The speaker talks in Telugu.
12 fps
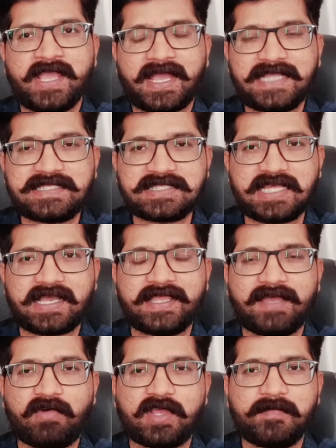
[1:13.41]
ఖచ్చితంగా
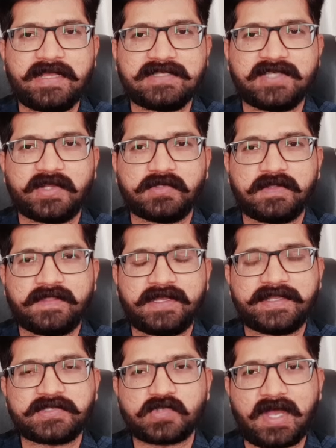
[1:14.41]
ఎవరికి మేలు జరుగుతుంది
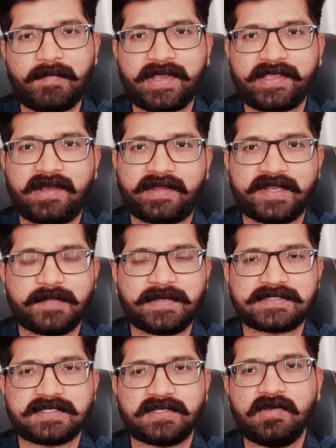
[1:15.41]
అంటే శోభాకి హండ్రెడ్
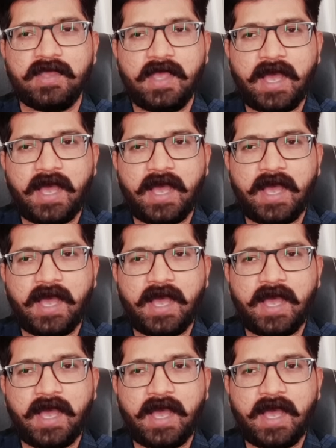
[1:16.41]
పర్సెంట్